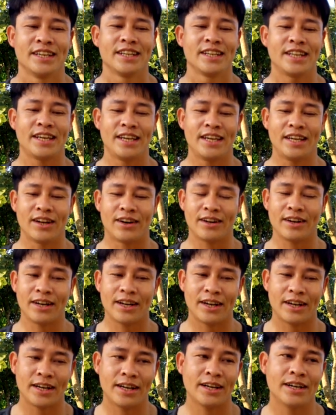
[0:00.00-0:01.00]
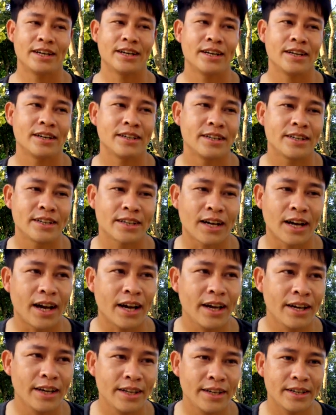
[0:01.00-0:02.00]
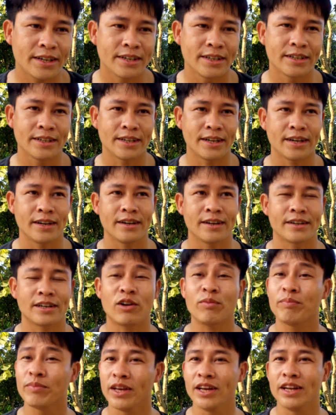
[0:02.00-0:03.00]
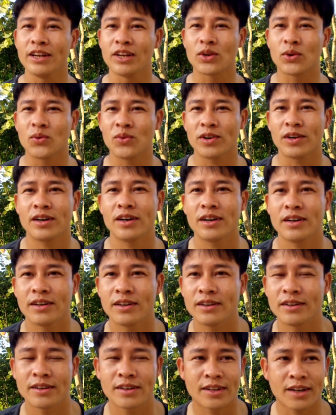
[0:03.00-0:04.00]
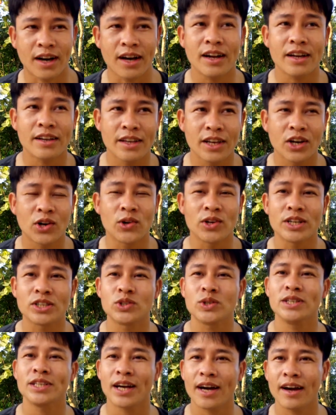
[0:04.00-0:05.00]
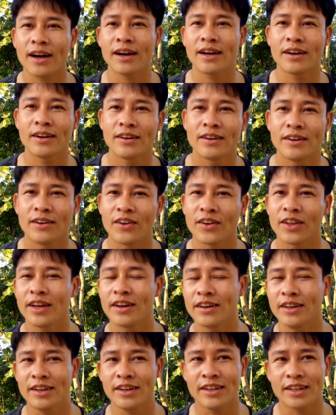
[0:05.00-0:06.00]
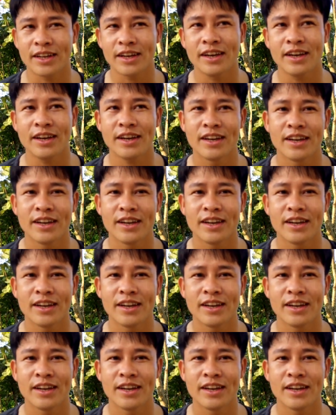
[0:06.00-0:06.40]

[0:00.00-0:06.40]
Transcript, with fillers: Thì đó là, là những cái uh, góc nhìn của khá là nhiều những chuyên gia, họ nhận định như thế.